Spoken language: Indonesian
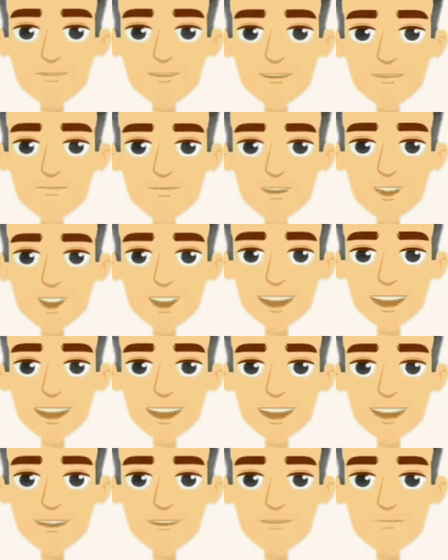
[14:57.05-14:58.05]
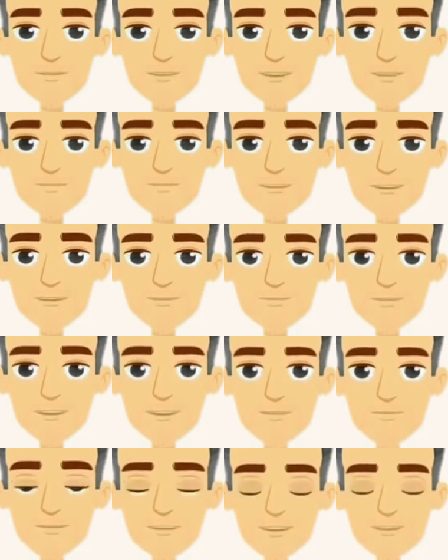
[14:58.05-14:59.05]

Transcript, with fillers: sehingga dikasih tanda silang